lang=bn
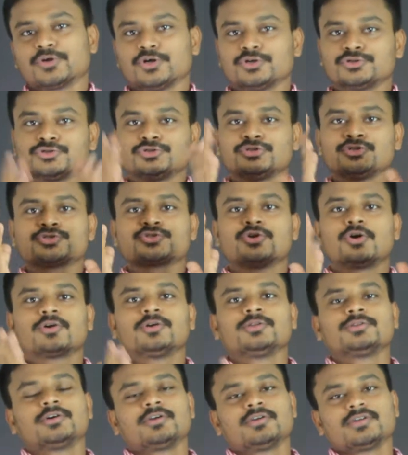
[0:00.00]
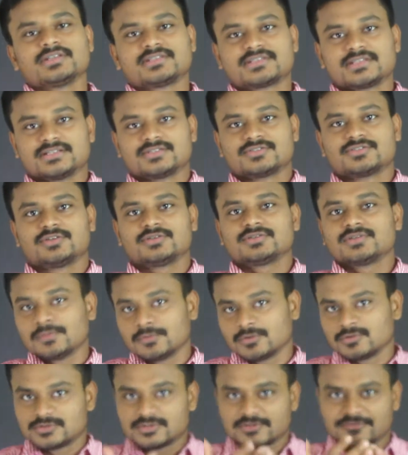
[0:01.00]
প্রয়োজনীয় সকল ধরনের সেন্সর
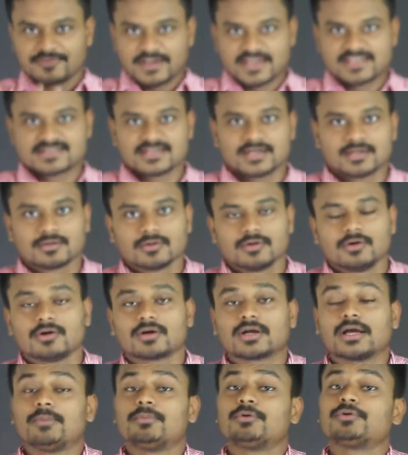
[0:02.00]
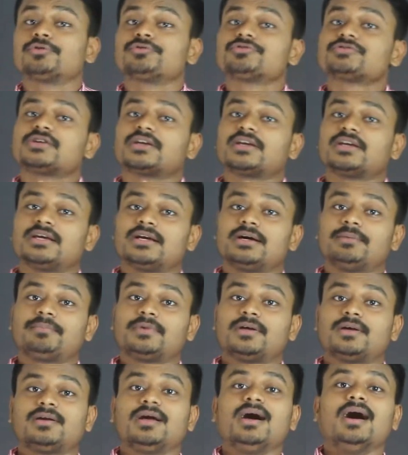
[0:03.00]
যেমন হচ্ছে ফেস আনলক এবং হচ্ছে গিয়ে
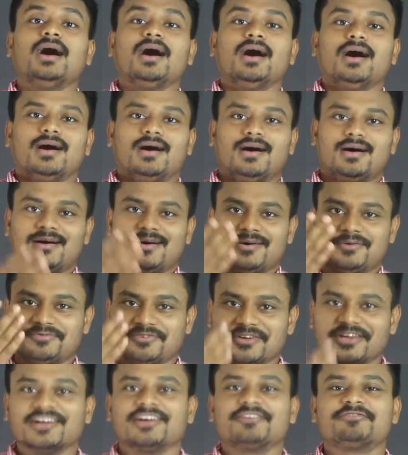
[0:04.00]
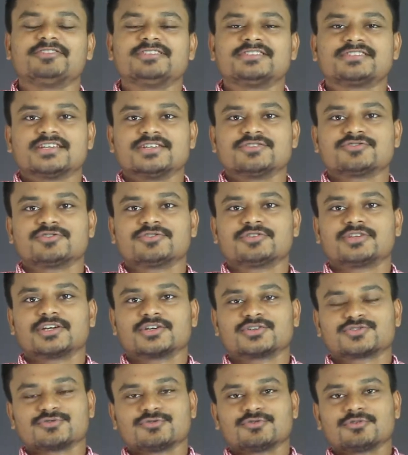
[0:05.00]
আপনার ফিঙ্গারপ্রিন্ট সেন্সর
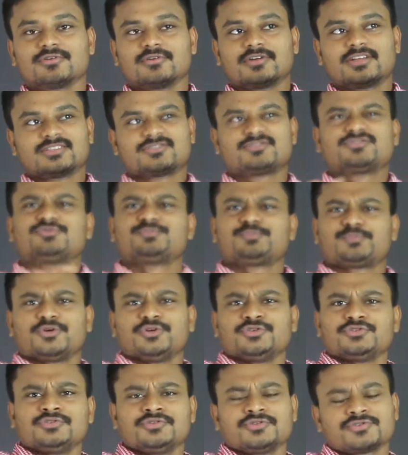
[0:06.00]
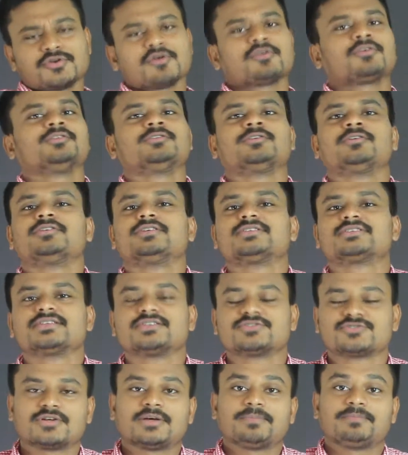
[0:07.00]
থেকে শুরু করে প্রয়োজনীয় সকল ধরনের
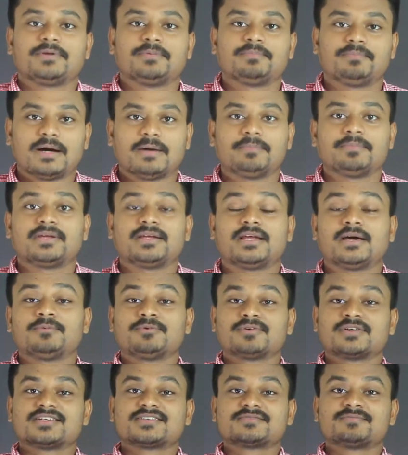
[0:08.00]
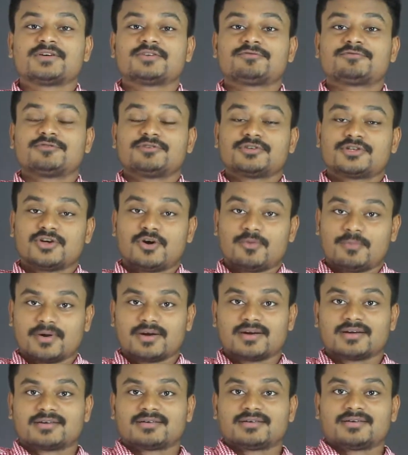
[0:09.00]
সেন্সর আপনি পাবেন এবং এই স্মার্টফোনটি
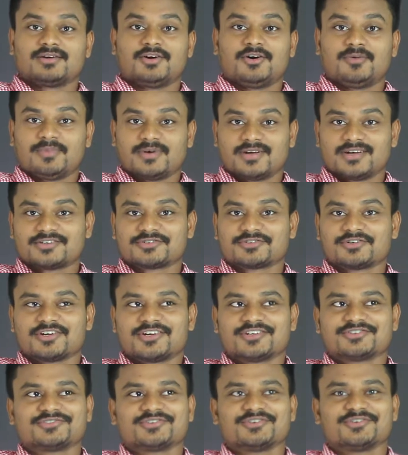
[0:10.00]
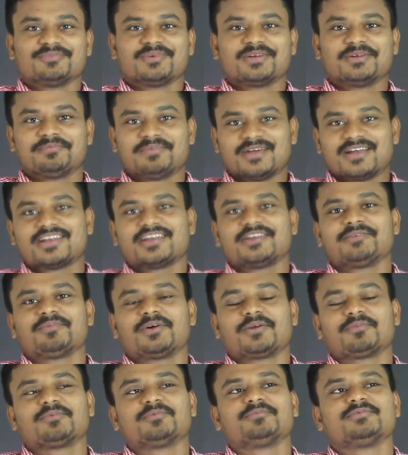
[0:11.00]
অপারেট অপারেট করার জন্য মানে ব্যাটারি
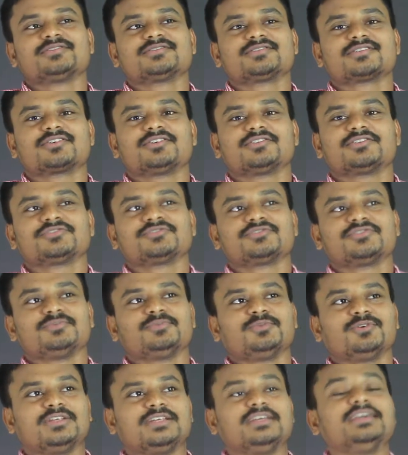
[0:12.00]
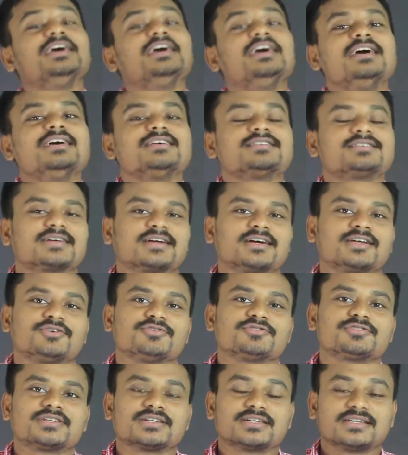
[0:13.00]
পারফরমেন্সের কথা যদি বলি সেখানে
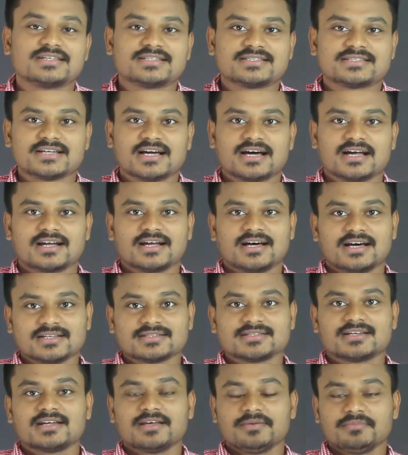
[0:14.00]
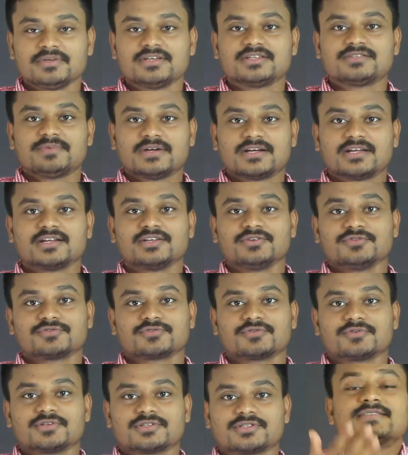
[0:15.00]
হচ্ছে গিয়ে চার হাজার এমএএচ ব্যাটারি
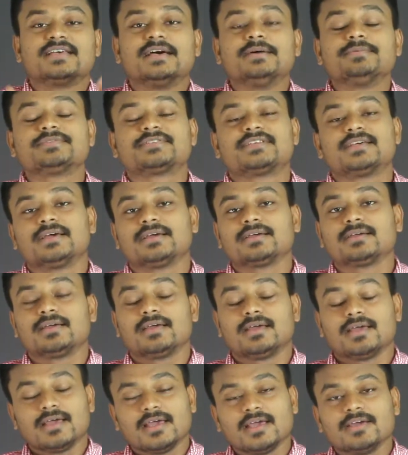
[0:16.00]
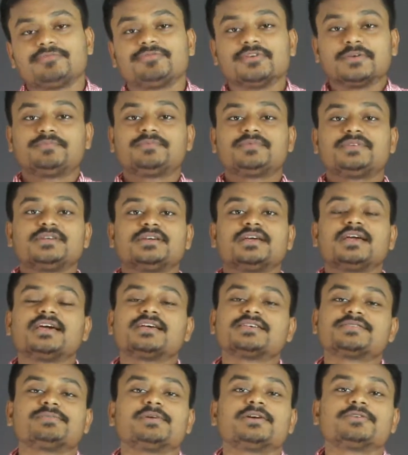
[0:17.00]
ইউজ করেছে স্যামসাং এ ফিফটি
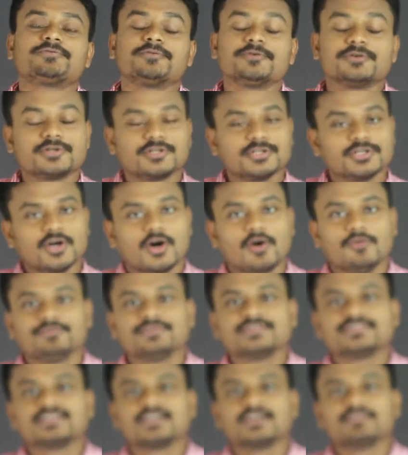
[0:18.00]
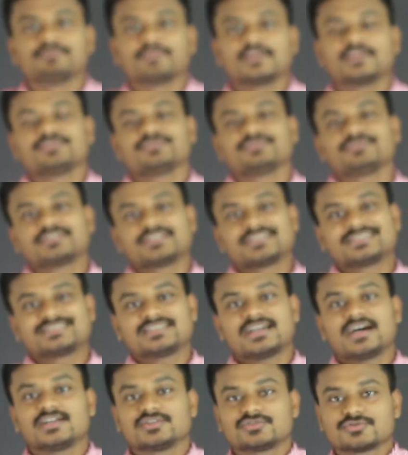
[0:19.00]
এই স্মার্টফোনটি অফিসিয়াল প্রাইস হচ্ছে
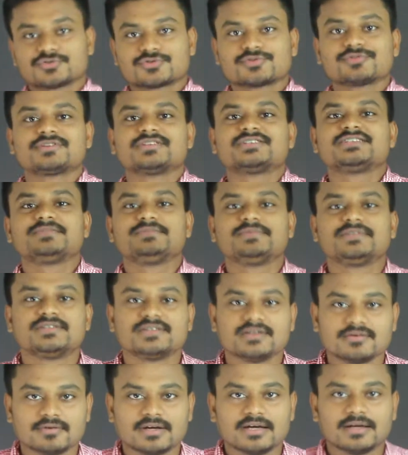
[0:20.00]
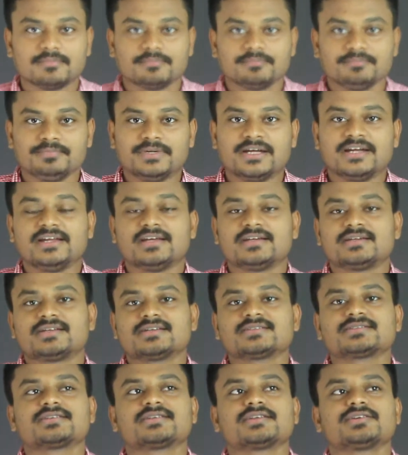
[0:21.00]
চার চৌষট্টি জিবি যে
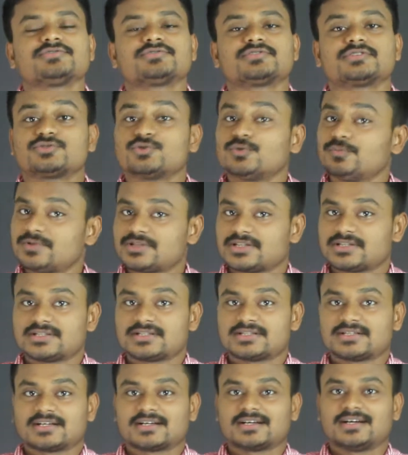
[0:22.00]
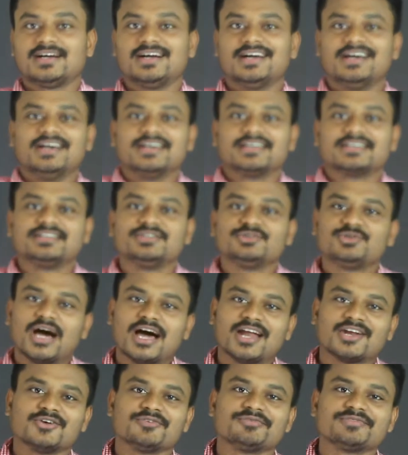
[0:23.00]
ভেরিয়েন্টটা সেটা হচ্ছে চব্বিশ হাজার টাকা কিন্তু
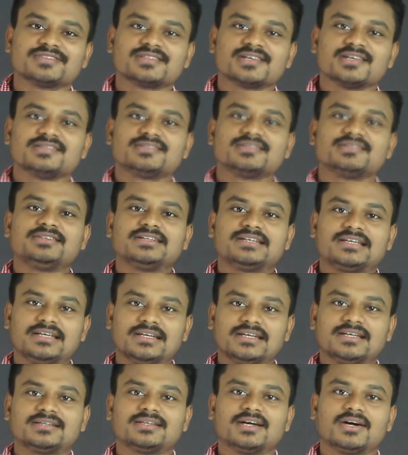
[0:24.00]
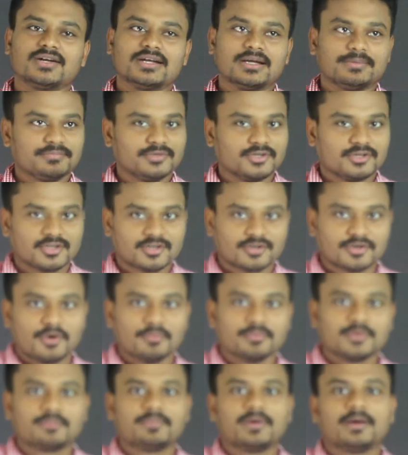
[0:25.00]
আনঅফিসিয়াল যদি কিনেন তাহলে আপনি অনেক
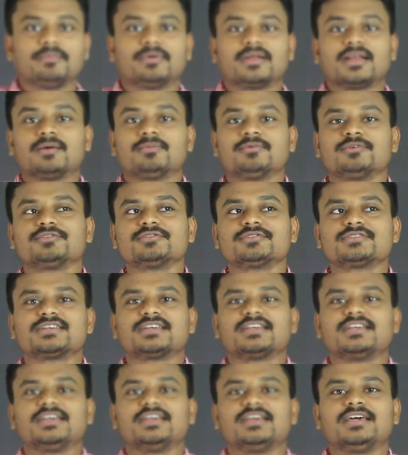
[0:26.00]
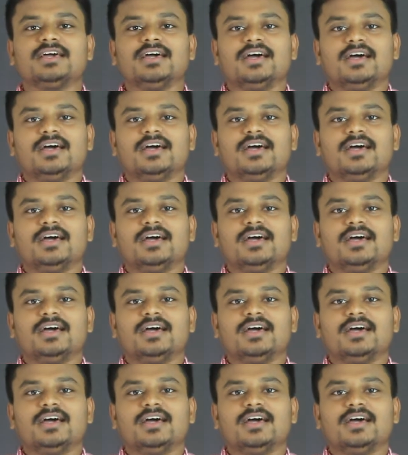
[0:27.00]
কমে পাবেন এবং হচ্ছে গিয়ে